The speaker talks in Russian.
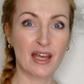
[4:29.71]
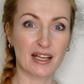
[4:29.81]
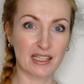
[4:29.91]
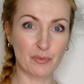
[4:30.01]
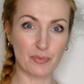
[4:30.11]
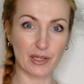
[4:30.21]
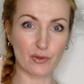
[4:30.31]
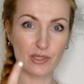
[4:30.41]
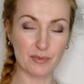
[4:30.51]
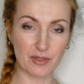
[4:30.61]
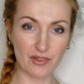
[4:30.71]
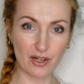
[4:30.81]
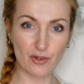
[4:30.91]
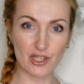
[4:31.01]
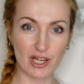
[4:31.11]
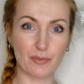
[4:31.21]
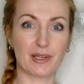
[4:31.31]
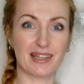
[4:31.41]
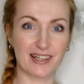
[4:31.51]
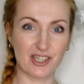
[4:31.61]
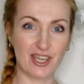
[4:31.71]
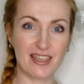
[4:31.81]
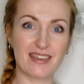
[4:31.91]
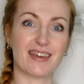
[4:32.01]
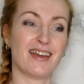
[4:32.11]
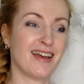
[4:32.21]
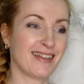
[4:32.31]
когда мы переходим на второй шаг предложения